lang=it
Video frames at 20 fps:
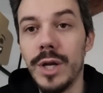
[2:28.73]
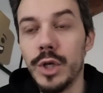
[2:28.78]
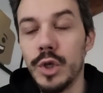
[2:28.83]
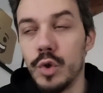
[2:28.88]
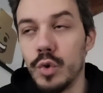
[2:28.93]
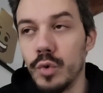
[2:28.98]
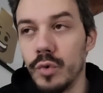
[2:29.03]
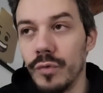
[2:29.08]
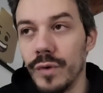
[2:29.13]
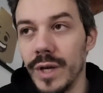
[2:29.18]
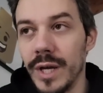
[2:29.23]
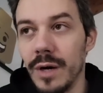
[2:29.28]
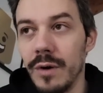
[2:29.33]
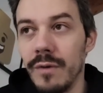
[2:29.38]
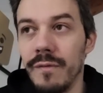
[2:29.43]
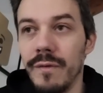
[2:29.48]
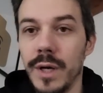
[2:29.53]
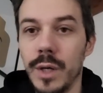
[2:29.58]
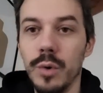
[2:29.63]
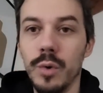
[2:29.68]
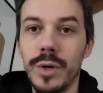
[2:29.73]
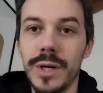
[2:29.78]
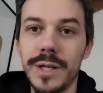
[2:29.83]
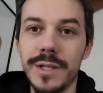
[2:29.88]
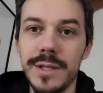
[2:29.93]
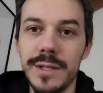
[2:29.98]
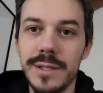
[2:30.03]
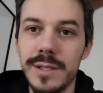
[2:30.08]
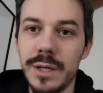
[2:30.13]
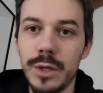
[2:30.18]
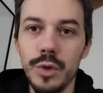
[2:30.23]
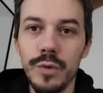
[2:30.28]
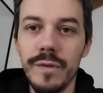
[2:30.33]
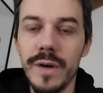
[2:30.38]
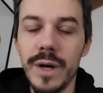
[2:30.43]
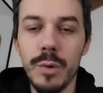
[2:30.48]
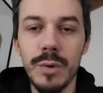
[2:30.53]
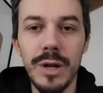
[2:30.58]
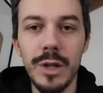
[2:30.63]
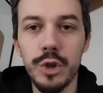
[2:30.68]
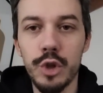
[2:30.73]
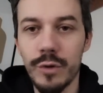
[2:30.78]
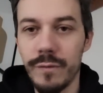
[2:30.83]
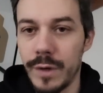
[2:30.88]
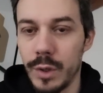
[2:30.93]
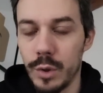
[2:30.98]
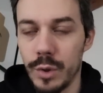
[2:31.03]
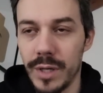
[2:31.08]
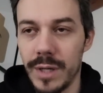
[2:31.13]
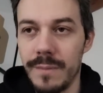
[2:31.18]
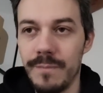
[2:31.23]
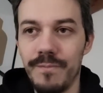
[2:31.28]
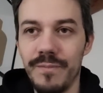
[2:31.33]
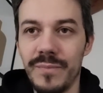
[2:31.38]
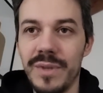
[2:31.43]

Juve ha un valore, senza la Juve ha un altro valore.